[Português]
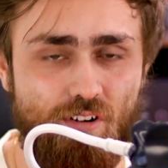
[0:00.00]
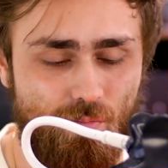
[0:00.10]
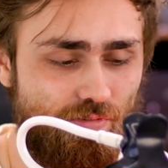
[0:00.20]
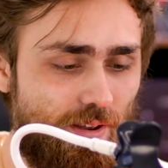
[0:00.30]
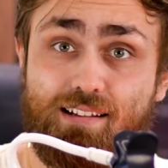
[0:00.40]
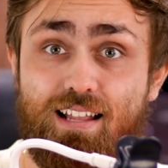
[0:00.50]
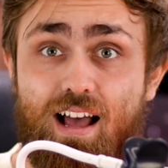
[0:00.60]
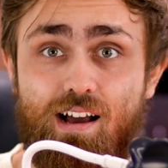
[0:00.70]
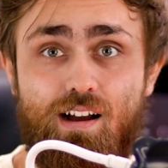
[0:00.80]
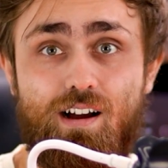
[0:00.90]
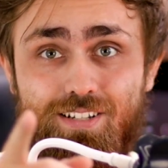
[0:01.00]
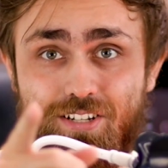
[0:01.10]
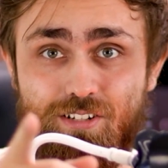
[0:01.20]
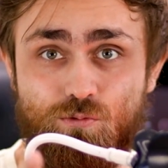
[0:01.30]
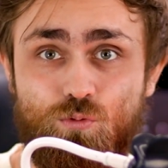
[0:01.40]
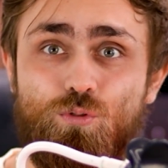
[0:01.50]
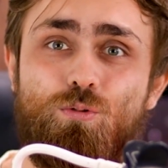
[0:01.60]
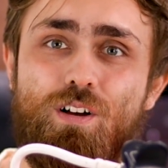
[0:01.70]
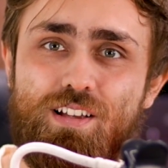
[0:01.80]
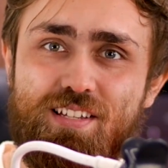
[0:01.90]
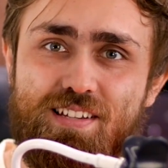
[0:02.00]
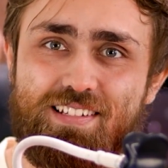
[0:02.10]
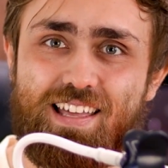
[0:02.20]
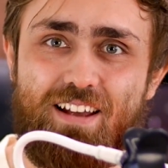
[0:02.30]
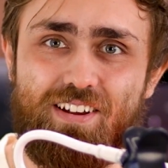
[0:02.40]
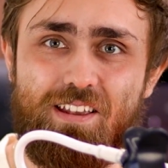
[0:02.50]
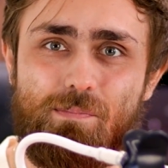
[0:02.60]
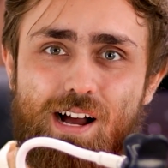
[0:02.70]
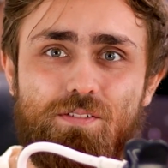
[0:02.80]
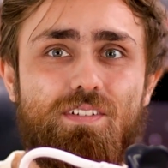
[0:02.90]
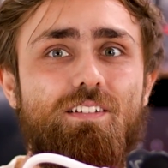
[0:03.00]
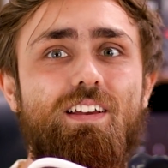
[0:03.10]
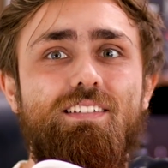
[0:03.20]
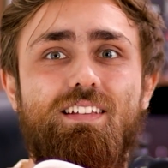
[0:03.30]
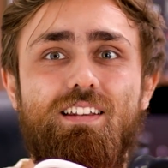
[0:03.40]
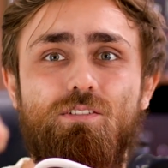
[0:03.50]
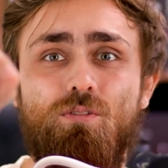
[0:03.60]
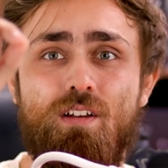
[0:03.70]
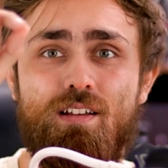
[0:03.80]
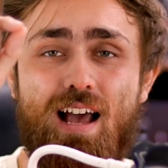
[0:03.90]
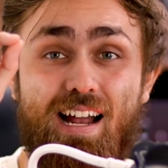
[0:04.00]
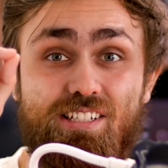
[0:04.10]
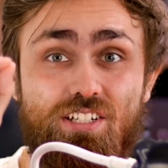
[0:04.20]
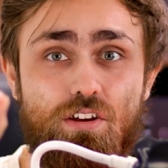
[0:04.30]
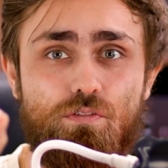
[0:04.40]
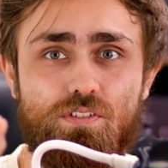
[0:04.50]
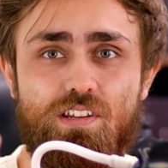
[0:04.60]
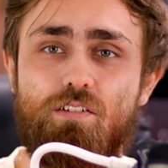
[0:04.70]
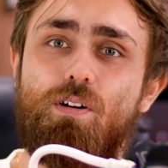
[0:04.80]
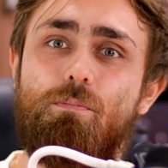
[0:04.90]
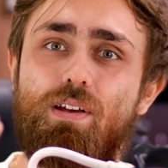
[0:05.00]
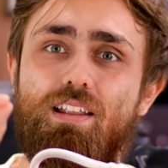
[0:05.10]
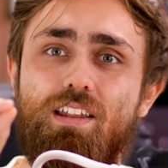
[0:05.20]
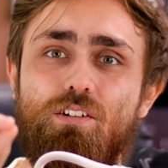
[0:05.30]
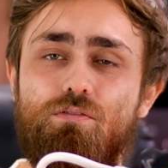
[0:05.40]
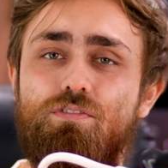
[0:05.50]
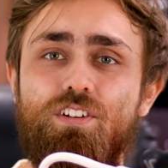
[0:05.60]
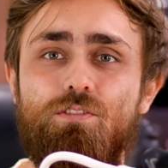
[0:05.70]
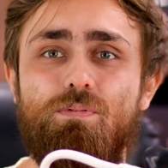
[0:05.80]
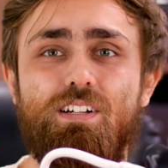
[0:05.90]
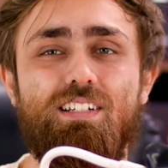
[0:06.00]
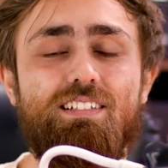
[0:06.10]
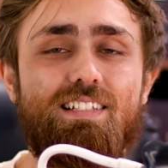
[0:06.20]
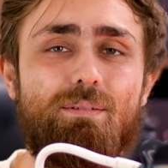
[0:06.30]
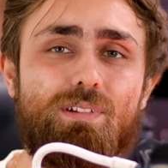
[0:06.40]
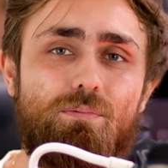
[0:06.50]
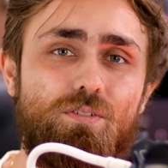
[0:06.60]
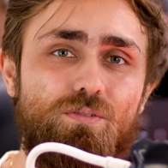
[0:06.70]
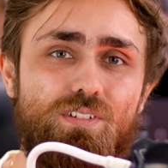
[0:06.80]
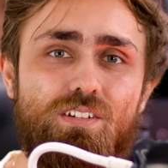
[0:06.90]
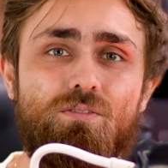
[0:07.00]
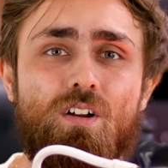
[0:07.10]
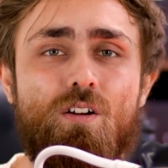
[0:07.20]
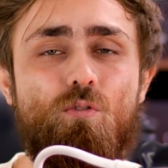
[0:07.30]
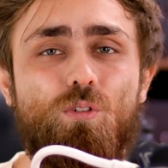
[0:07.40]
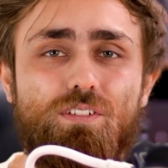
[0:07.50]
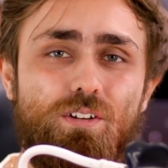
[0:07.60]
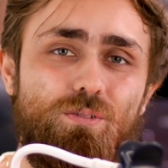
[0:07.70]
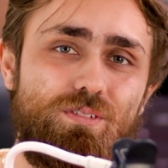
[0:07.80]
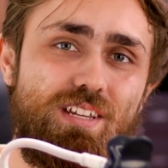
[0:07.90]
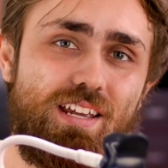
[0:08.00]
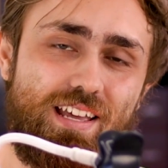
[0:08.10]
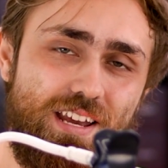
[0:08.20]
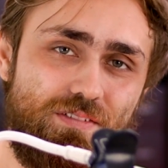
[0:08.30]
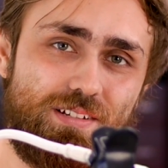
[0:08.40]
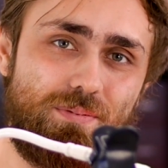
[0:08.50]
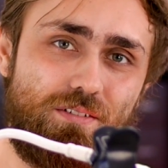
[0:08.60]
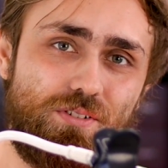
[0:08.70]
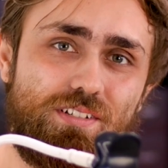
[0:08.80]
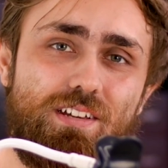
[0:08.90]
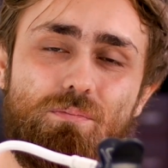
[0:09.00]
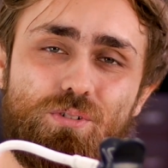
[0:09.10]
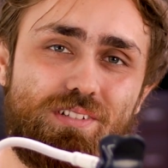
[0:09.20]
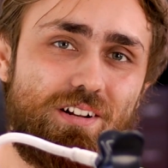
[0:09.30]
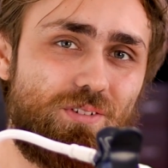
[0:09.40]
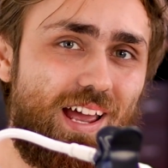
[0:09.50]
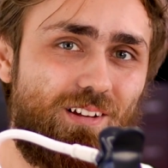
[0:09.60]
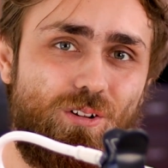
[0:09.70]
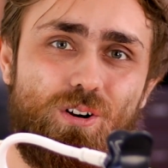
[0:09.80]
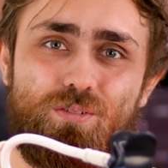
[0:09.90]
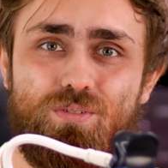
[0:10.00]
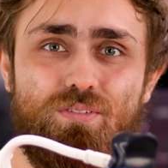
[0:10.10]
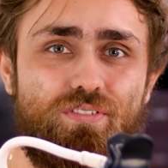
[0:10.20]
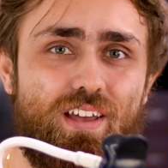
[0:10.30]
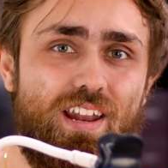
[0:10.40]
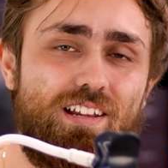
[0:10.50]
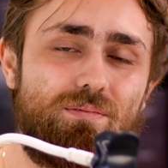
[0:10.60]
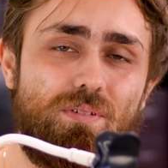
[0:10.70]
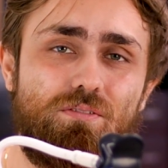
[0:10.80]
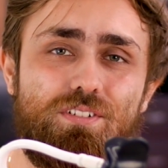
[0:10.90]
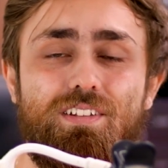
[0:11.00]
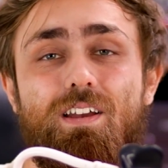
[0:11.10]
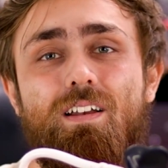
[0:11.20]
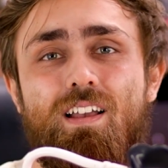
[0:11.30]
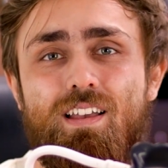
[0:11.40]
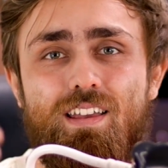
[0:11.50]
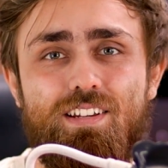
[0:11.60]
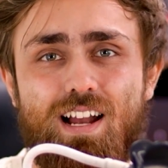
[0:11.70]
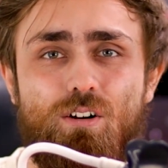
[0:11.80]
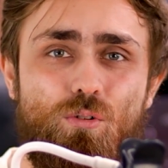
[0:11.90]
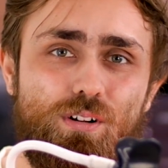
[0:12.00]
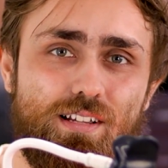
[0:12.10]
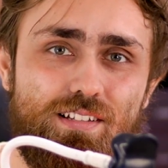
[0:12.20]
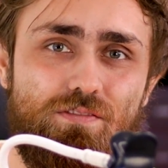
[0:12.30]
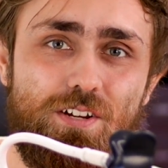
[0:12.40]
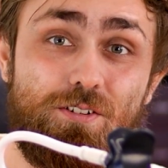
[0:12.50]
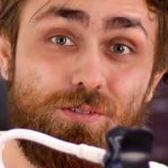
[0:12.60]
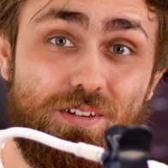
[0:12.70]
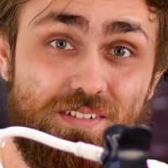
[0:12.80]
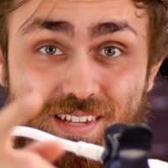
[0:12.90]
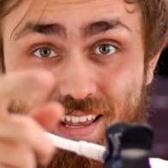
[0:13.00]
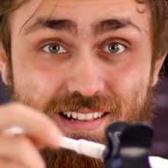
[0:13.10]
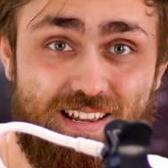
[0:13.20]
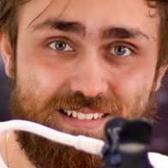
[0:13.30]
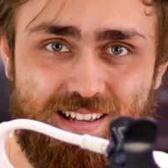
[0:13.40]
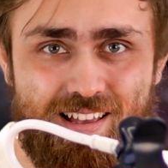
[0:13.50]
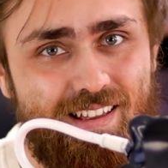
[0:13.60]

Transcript: Vamos ver. Ah tá, antes de tudo, se inscreve aqui embaixo se você não é inscrito, ativa o sininho para não perder nenhum vídeo, porque a gente sempre está produzindo conteúdos incríveis para você, mostrando relógios diferentes para você. E já curta esse vídeo que eu tenho certeza